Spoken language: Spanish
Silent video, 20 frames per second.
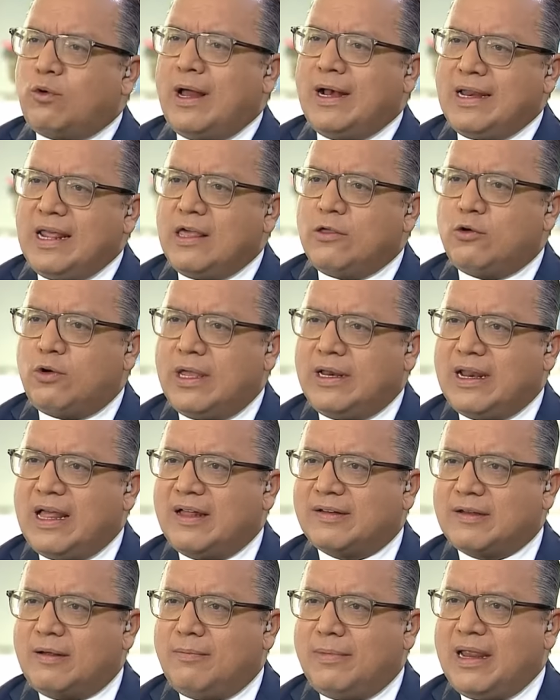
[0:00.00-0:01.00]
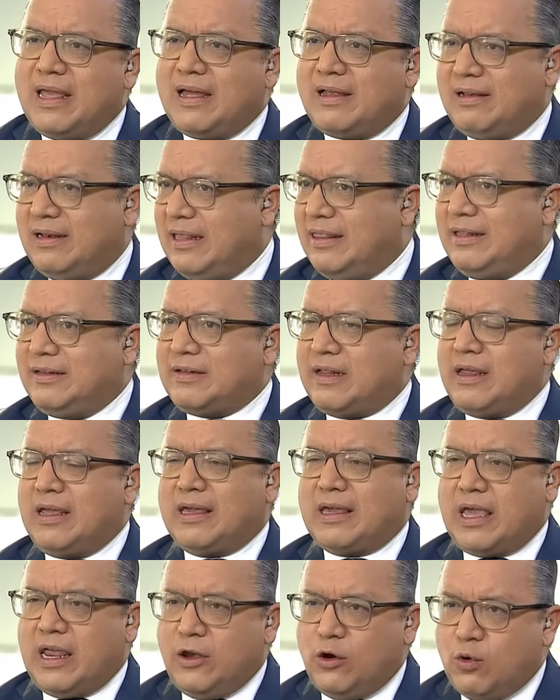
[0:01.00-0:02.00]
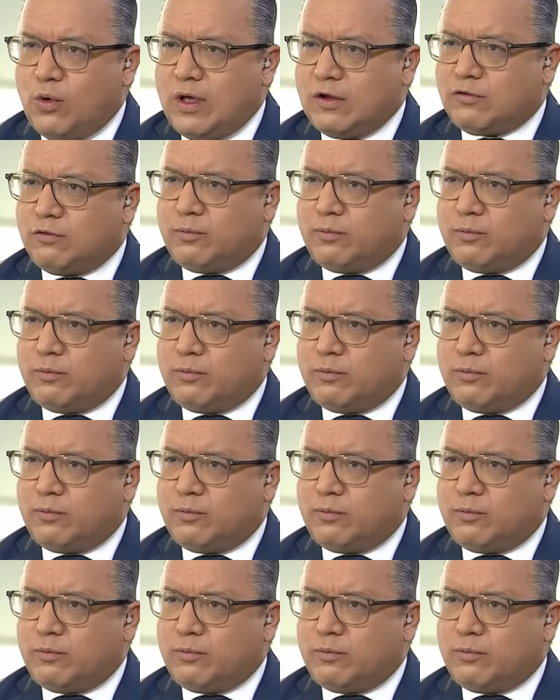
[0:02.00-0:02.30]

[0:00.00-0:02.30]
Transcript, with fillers: aliados en la Asamblea le dicen que no a su